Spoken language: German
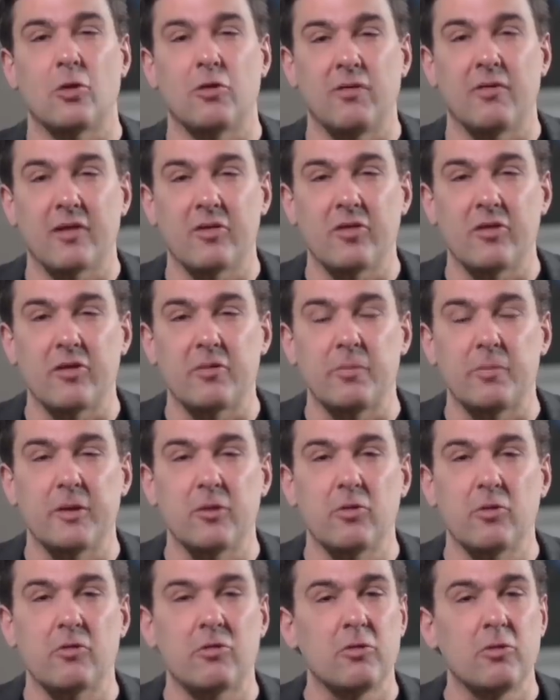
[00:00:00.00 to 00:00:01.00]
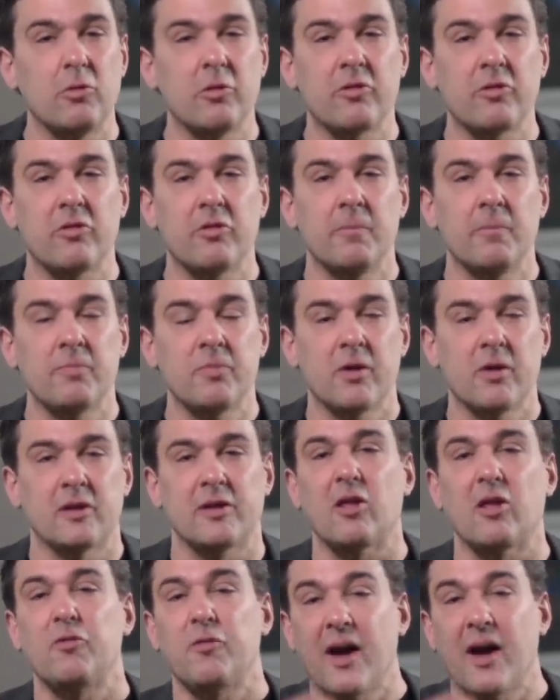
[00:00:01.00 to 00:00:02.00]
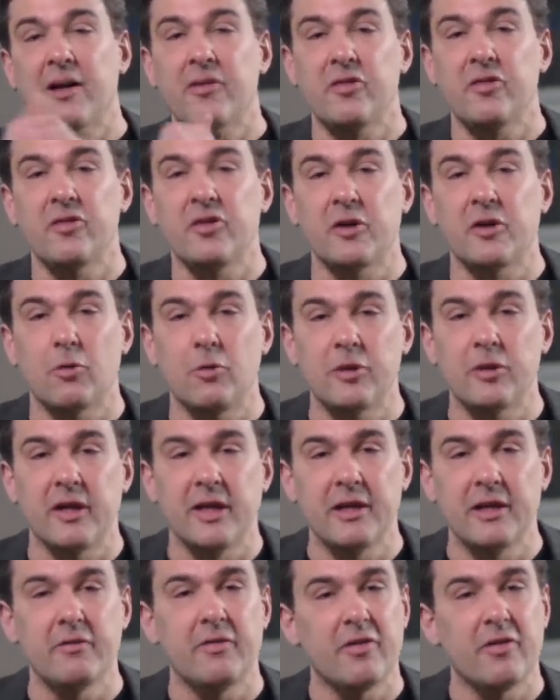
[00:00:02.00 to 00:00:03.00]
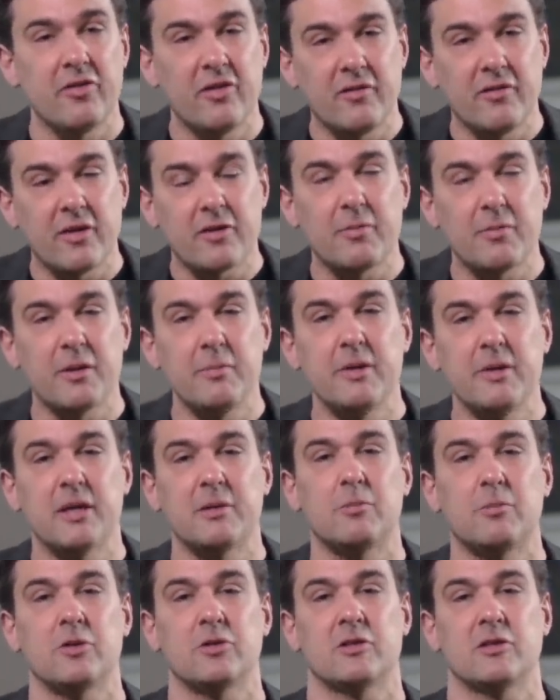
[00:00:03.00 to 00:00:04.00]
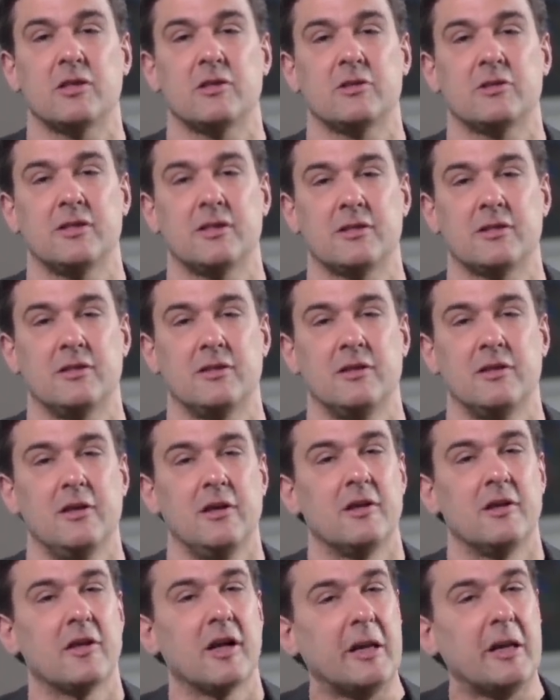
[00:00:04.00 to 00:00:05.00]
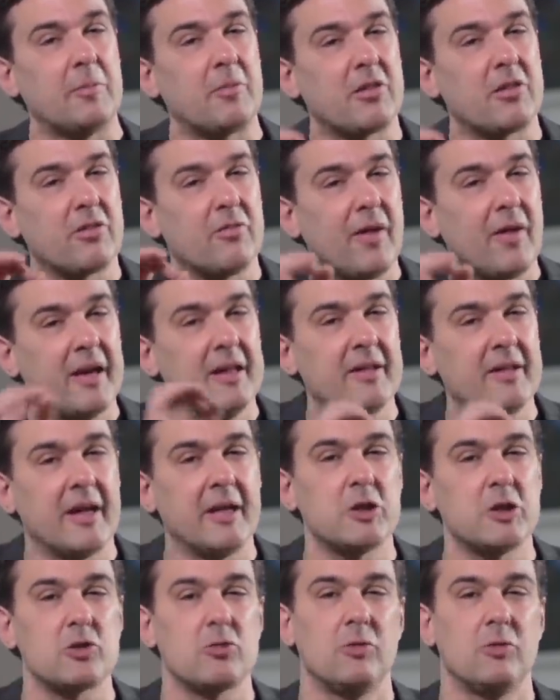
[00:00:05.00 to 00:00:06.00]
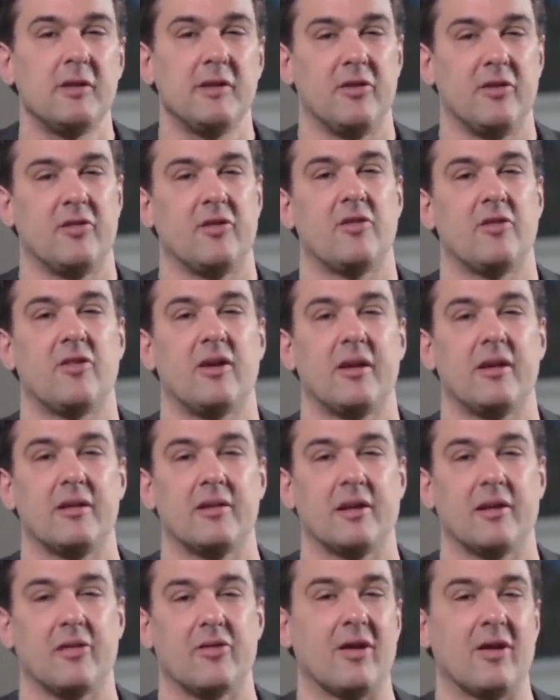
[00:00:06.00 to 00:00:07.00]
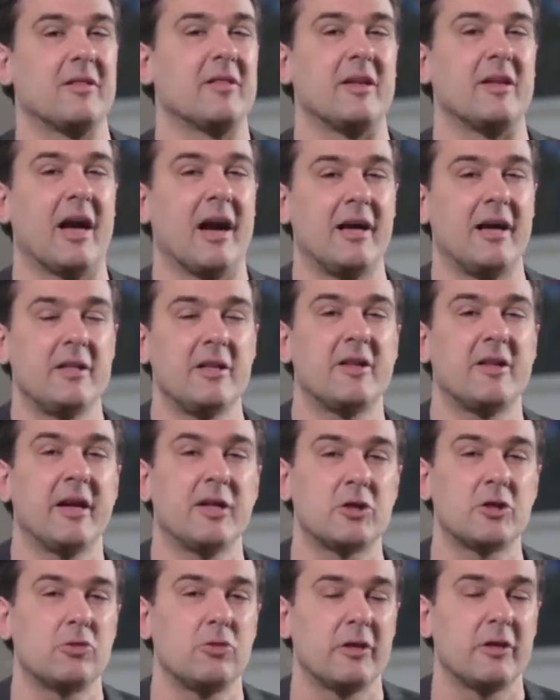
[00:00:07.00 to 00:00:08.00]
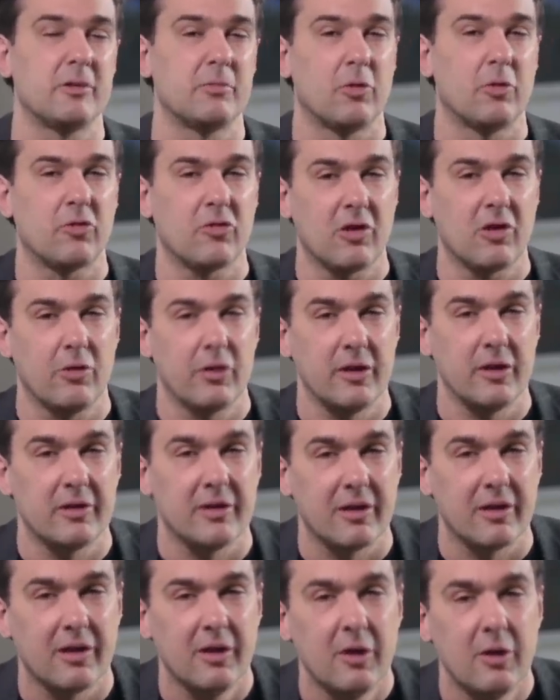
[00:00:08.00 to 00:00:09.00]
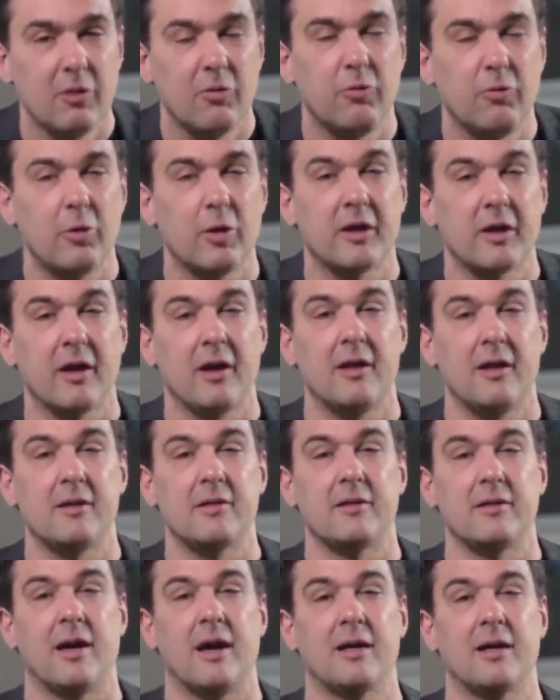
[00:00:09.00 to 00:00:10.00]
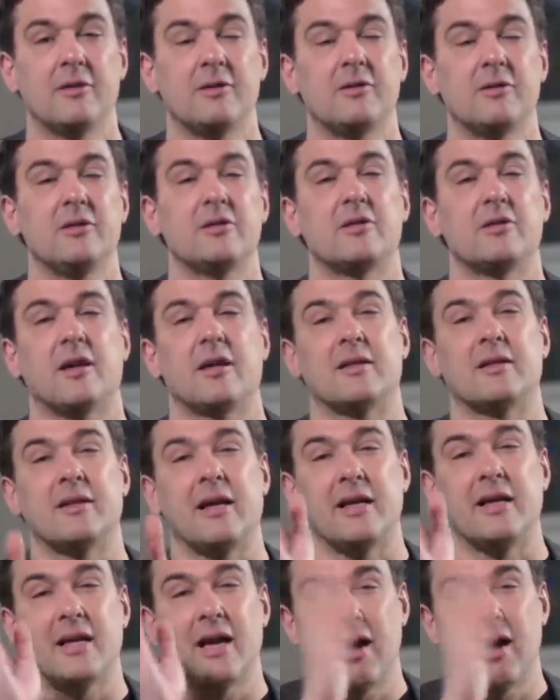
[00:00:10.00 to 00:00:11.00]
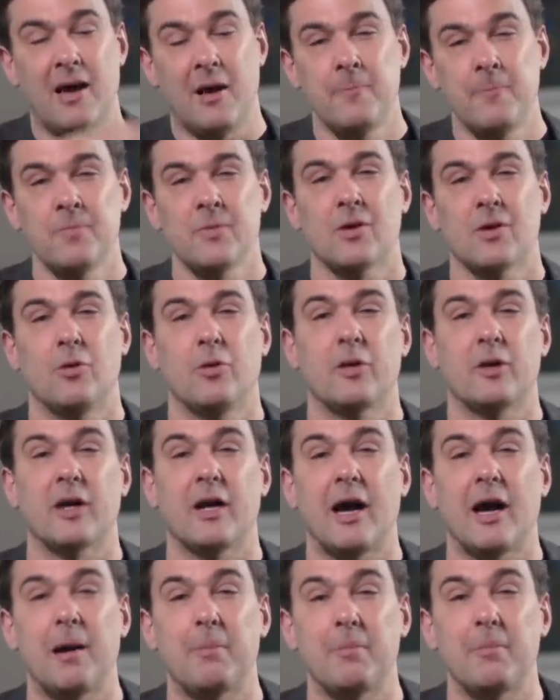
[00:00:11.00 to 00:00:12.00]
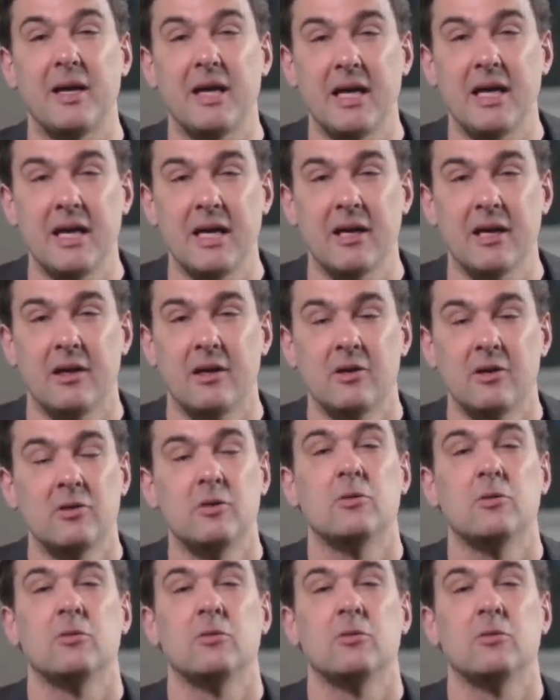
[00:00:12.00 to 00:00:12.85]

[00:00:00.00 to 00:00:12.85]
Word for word: doch, was ist mit uns los? Das fragen sie sich ohnehin. Wissen Sie, was man mir in Moskau sagt? Da gibt es zwei Denkschulen, die sind sehr interessant. Die eine Denkschule in Moskau hinter vorgehaltener Hand, die sagen, naja, eure Armee,